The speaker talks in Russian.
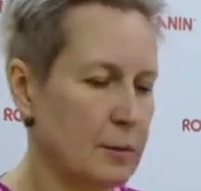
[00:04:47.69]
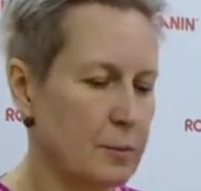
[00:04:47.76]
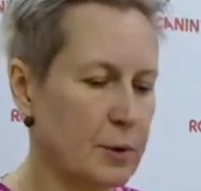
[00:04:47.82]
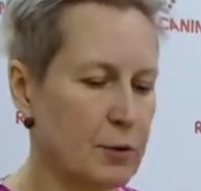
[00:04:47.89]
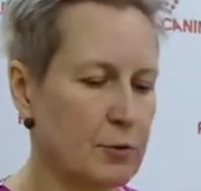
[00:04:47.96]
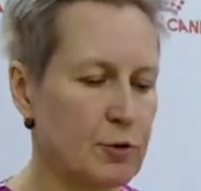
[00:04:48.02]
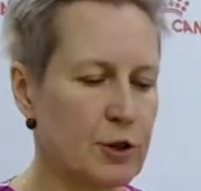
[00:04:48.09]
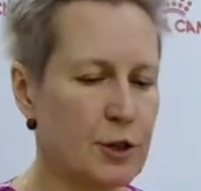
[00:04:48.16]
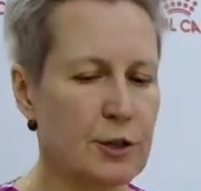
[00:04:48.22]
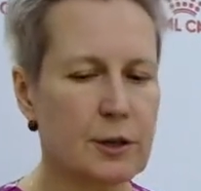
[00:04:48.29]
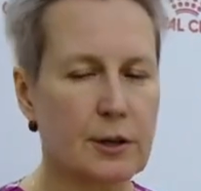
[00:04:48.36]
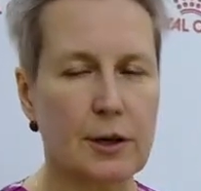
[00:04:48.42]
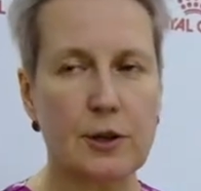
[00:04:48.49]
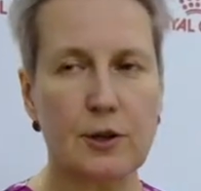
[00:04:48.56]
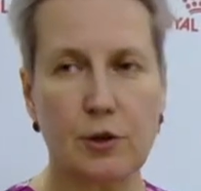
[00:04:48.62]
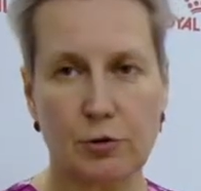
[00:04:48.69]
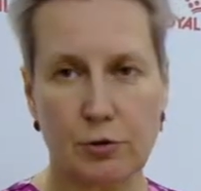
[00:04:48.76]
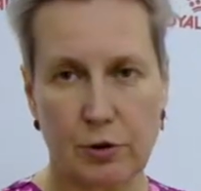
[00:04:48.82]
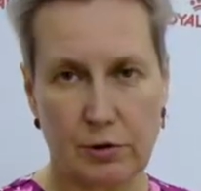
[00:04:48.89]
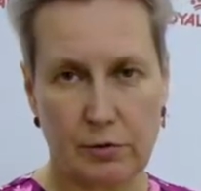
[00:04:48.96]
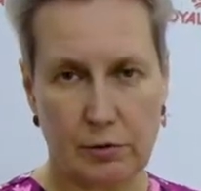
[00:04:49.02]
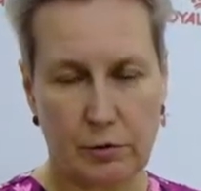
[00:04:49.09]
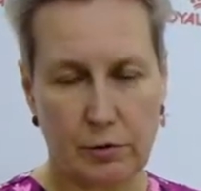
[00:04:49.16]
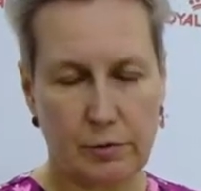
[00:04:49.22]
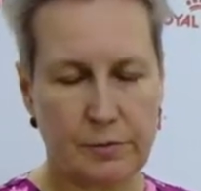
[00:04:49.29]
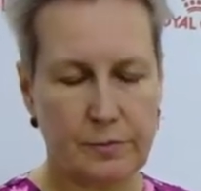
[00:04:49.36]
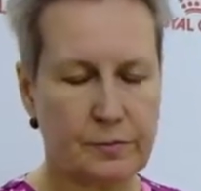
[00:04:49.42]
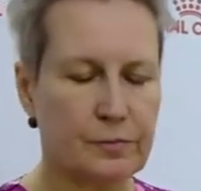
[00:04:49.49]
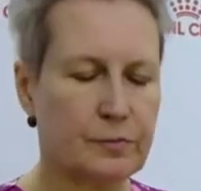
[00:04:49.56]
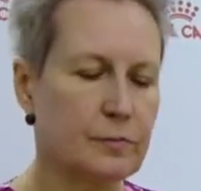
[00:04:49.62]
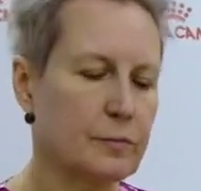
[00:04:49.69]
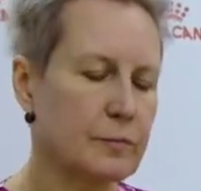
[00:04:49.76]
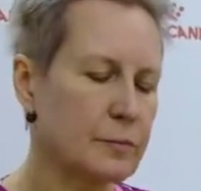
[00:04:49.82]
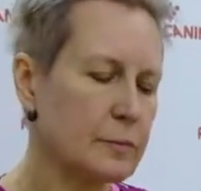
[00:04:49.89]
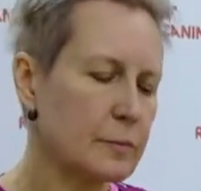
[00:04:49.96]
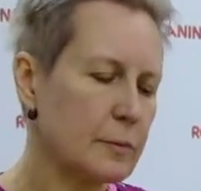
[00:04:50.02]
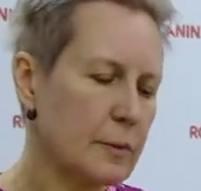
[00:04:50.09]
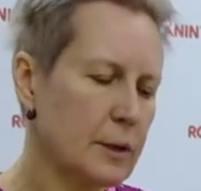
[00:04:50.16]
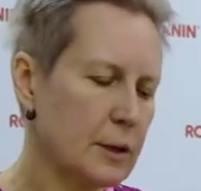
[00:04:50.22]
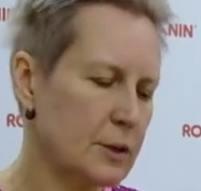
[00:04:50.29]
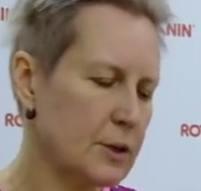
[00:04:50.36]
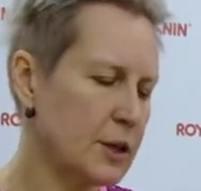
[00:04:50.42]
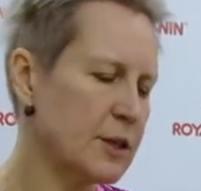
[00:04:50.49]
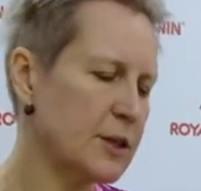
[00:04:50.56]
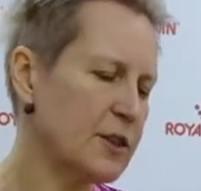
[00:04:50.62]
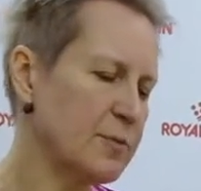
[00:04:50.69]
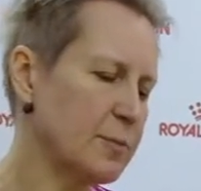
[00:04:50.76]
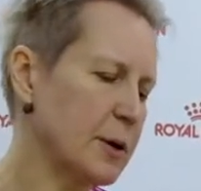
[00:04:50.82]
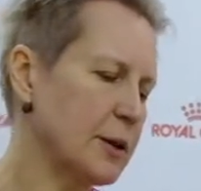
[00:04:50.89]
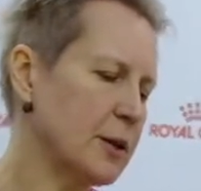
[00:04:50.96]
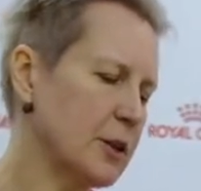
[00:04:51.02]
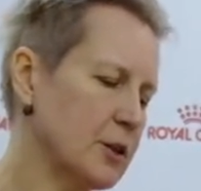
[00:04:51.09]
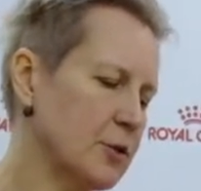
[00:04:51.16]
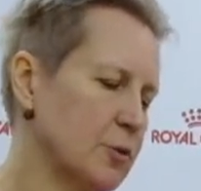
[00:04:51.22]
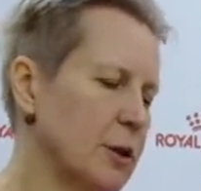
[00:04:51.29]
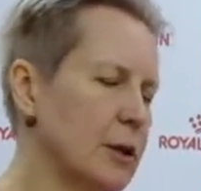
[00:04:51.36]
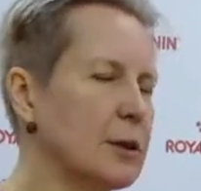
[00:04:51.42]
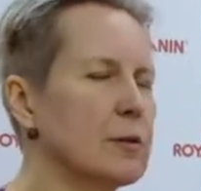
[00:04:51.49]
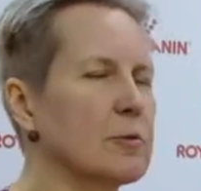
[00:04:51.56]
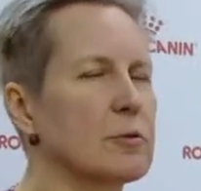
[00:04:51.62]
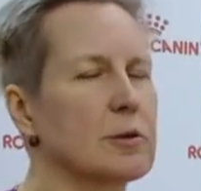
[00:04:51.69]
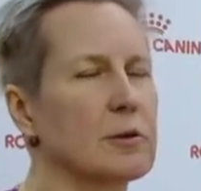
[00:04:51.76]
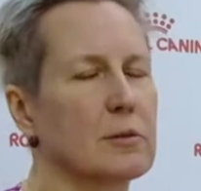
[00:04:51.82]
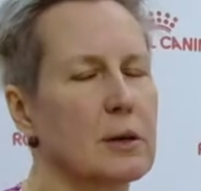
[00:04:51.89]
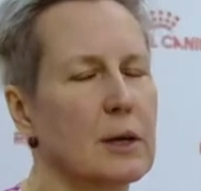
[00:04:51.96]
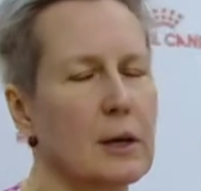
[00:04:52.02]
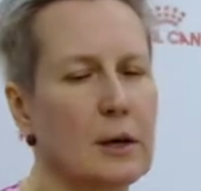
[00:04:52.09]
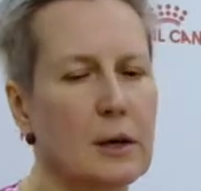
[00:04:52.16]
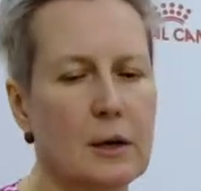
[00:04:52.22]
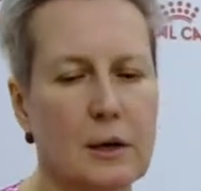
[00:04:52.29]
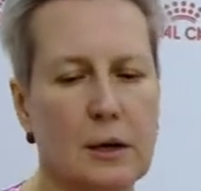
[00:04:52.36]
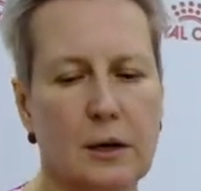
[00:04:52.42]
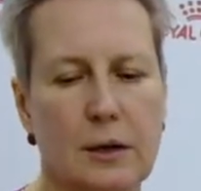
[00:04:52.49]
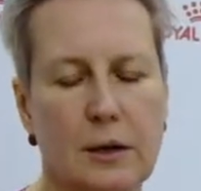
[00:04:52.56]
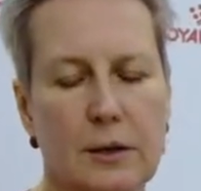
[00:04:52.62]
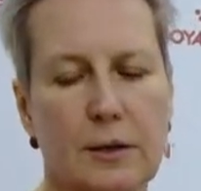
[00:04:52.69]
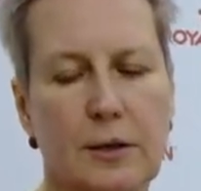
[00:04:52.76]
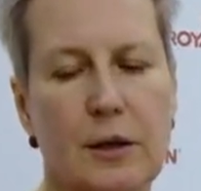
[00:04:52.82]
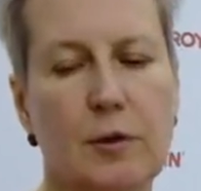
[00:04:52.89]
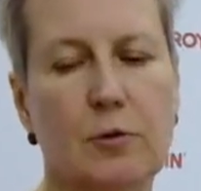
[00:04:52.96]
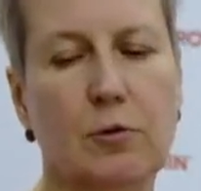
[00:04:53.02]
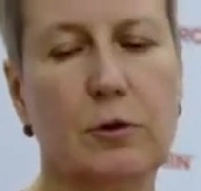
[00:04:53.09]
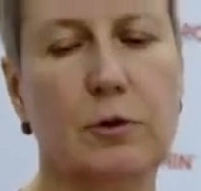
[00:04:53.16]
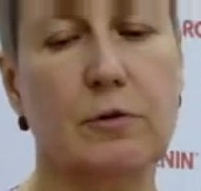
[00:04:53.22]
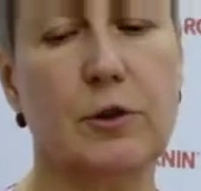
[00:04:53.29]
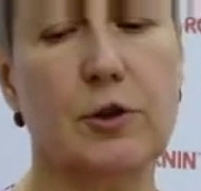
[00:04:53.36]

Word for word: Приучить к расчесыванию. Сейчас есть продажи вот такие вот э, силиконовые